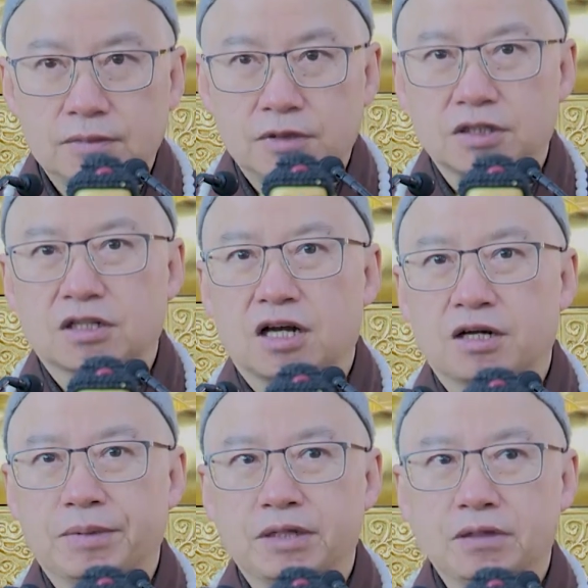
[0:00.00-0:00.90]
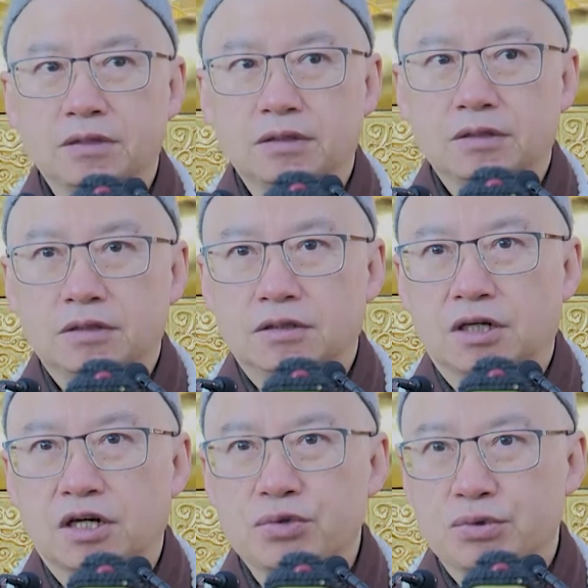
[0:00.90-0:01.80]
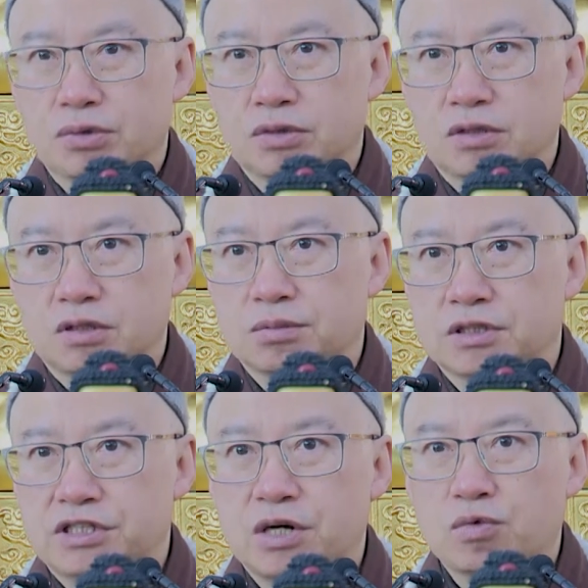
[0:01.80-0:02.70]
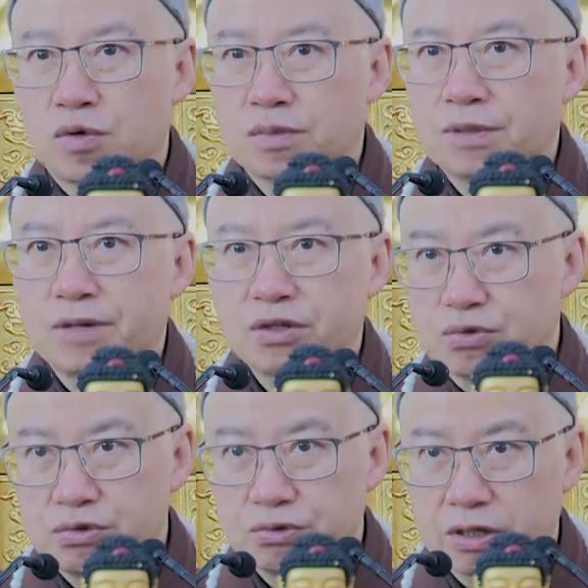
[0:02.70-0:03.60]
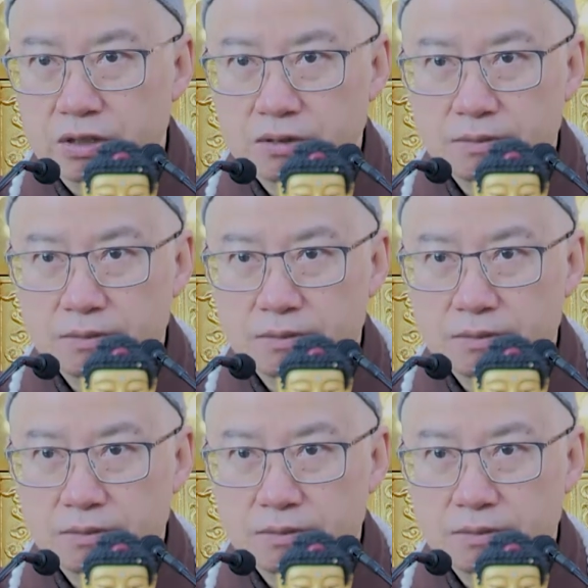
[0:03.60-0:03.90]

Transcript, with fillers: 其实他那边，这个雨是不是像我们这边的雨水呢？